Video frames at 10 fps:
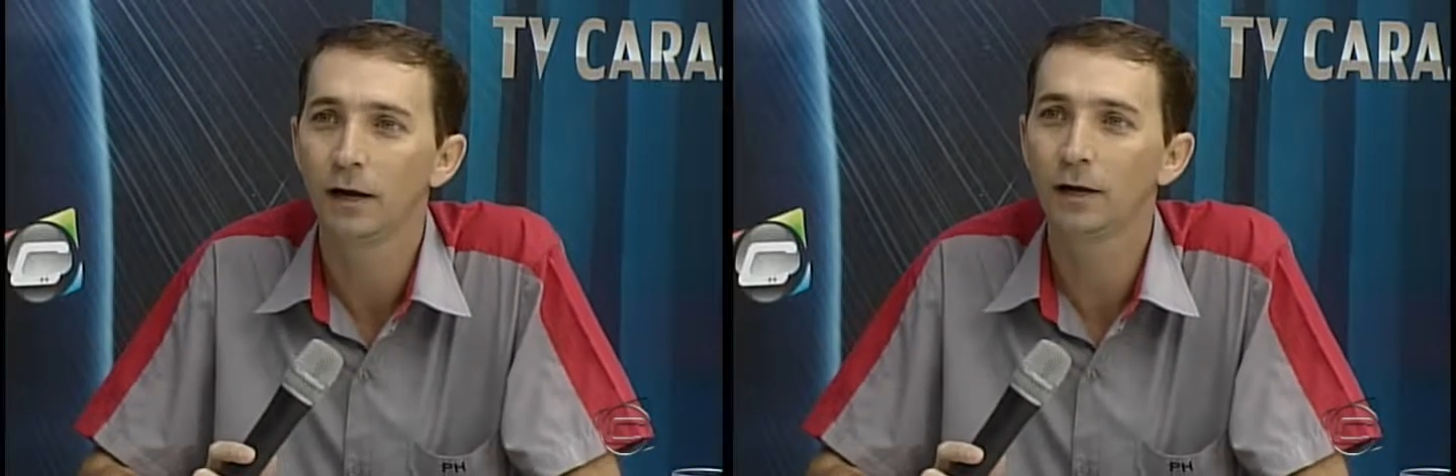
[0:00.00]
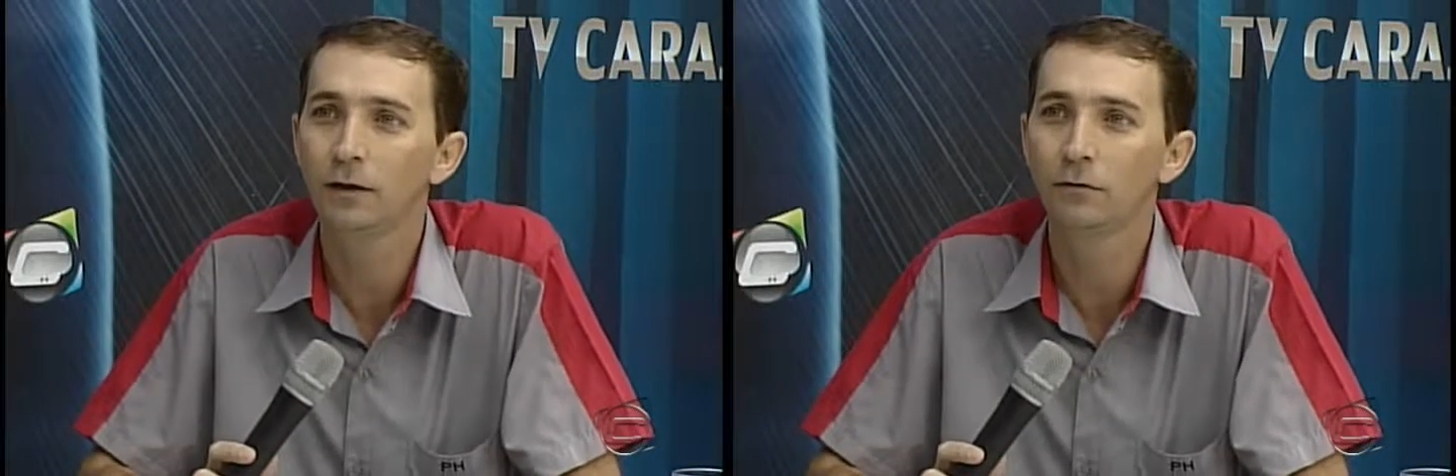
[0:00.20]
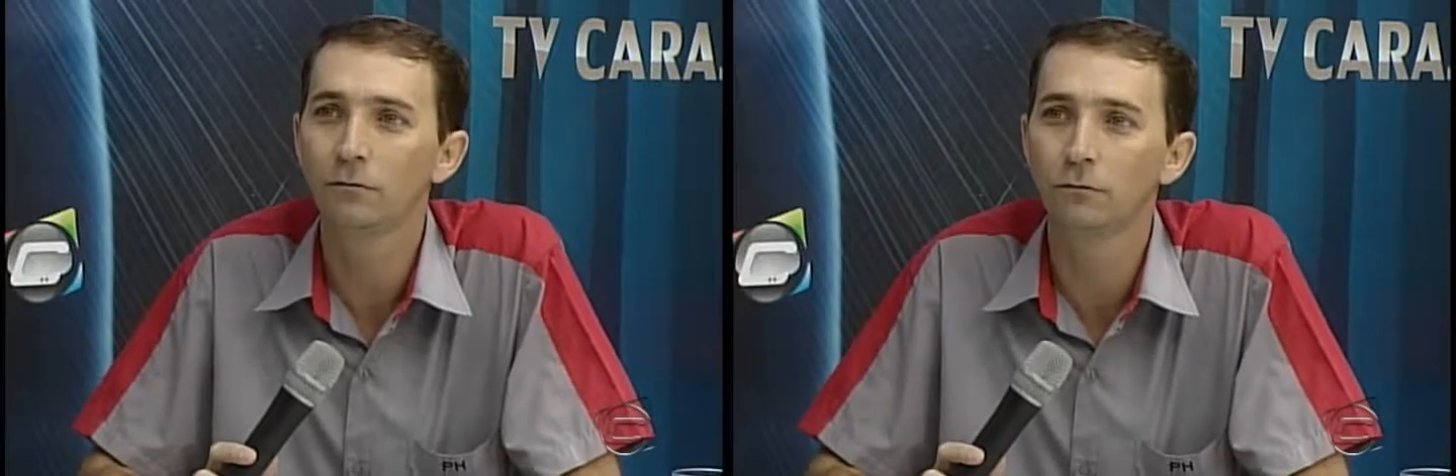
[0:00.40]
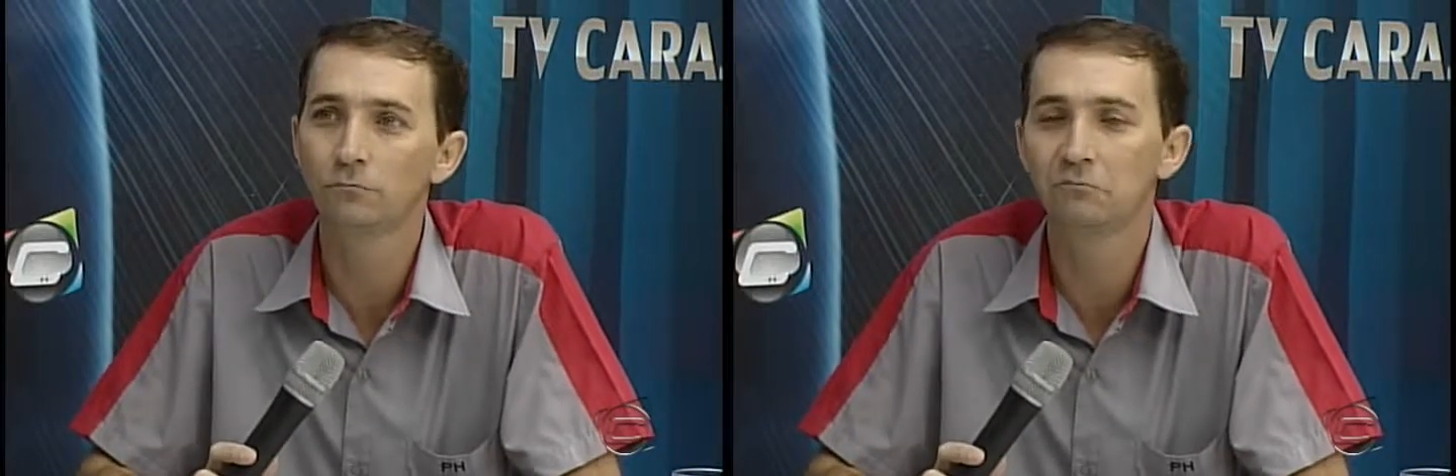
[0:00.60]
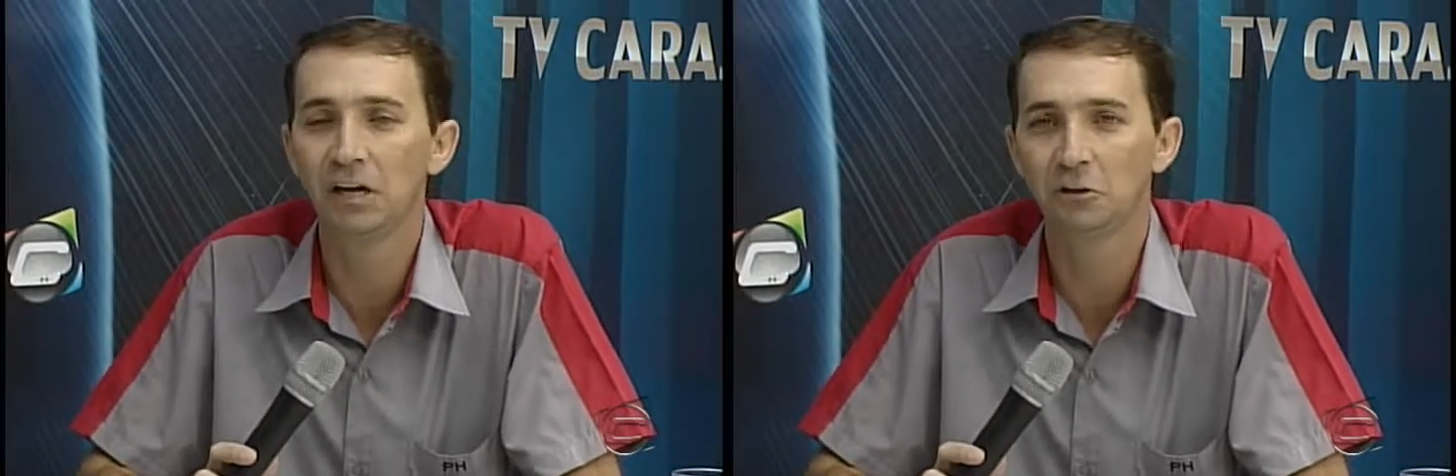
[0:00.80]
Aí,
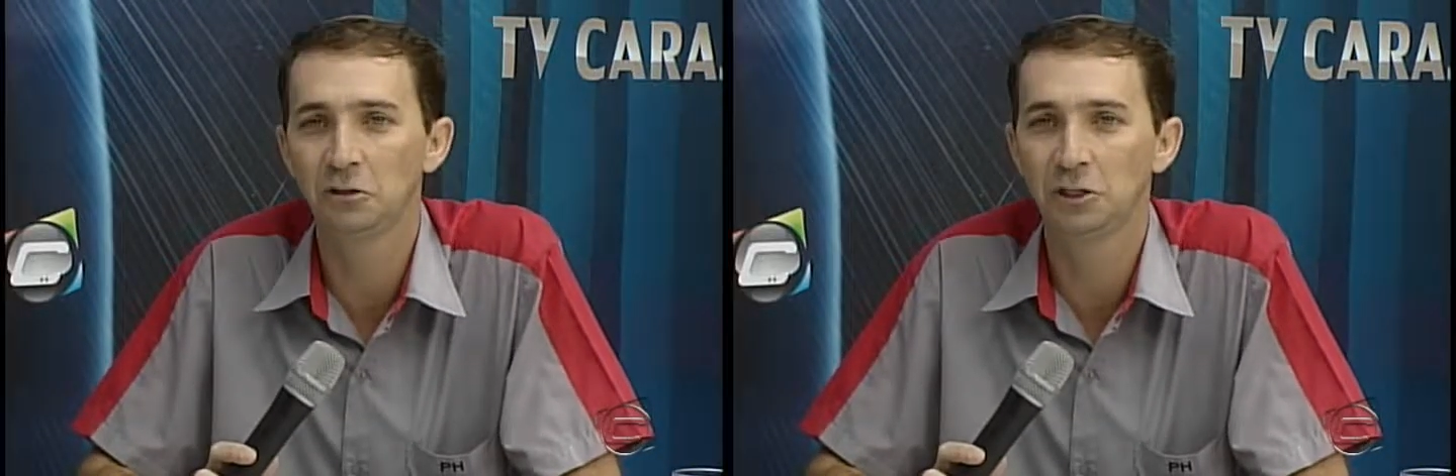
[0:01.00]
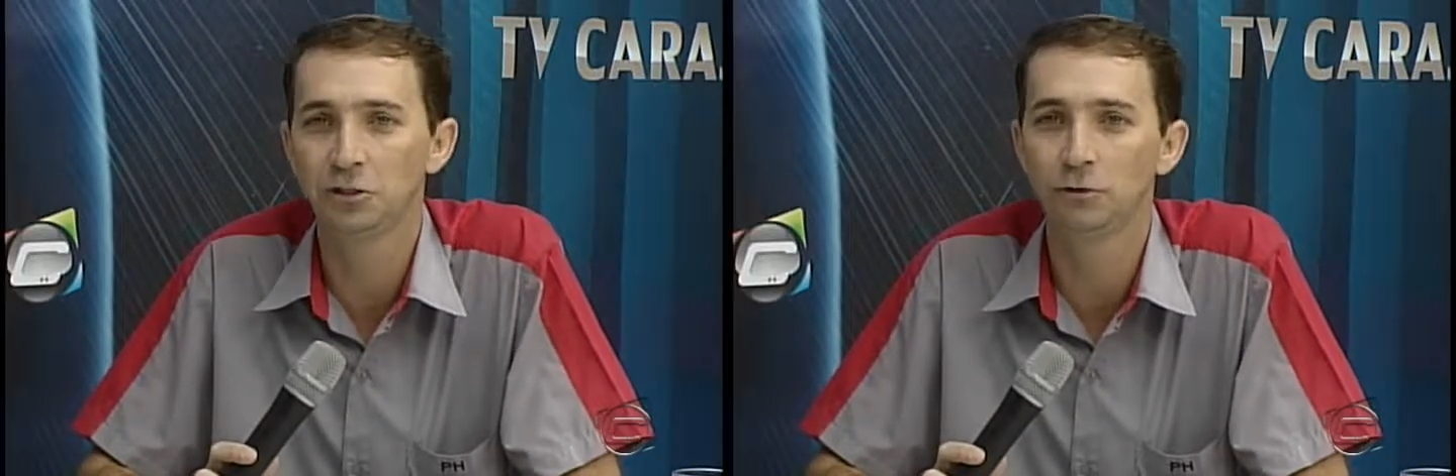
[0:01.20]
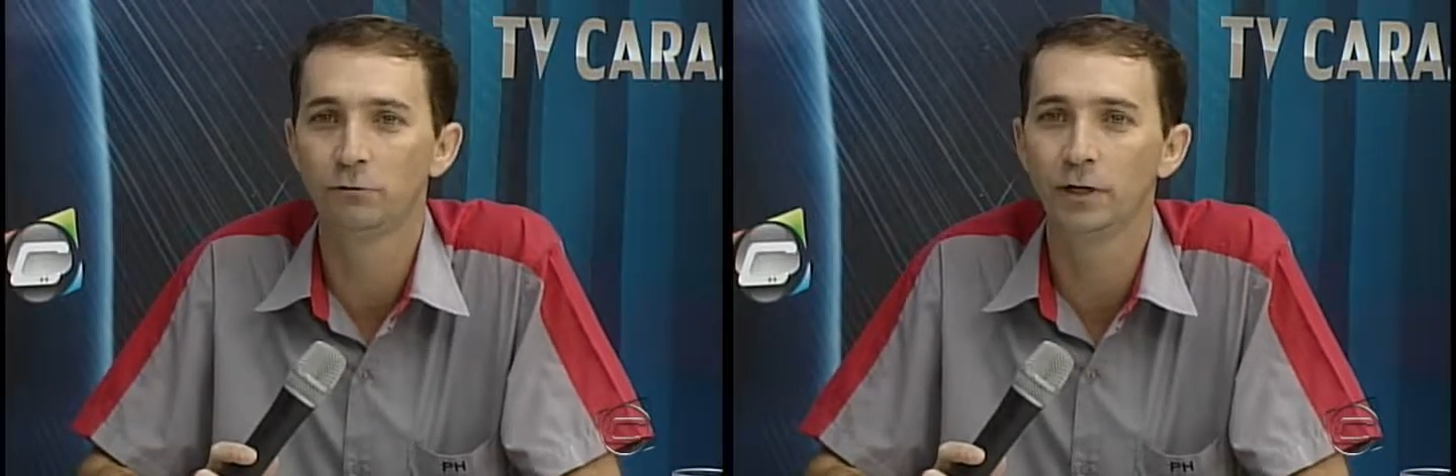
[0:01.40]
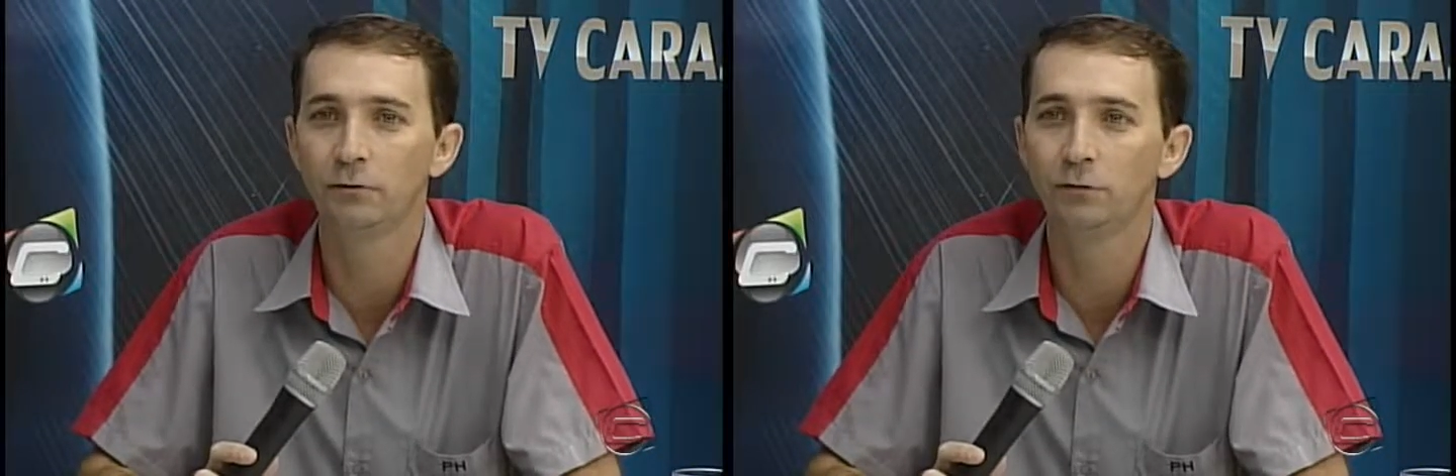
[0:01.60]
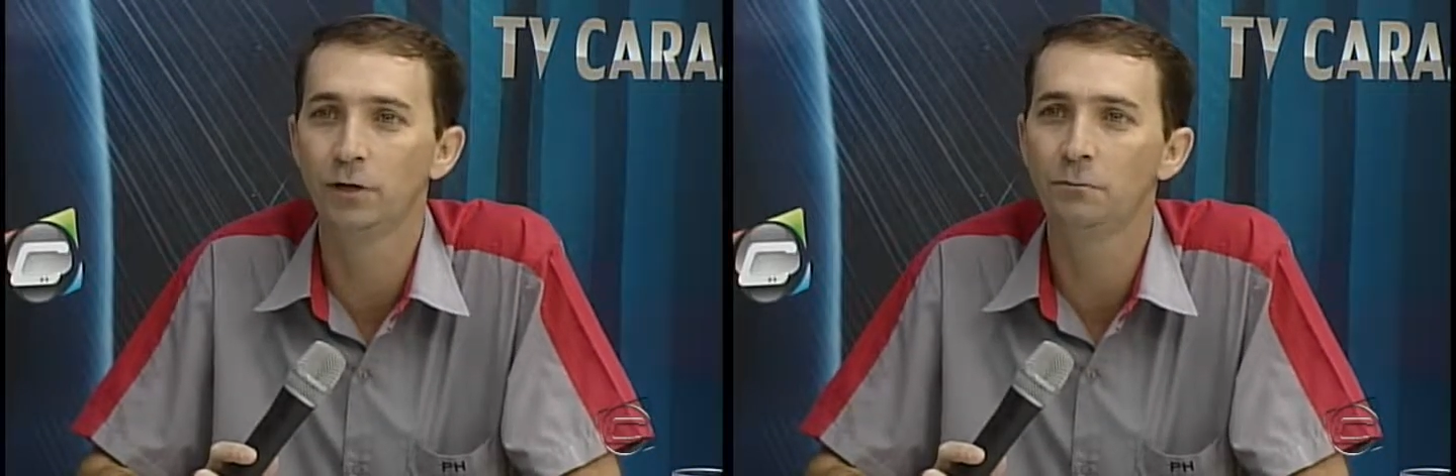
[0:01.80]
com a loja já tinha um ano,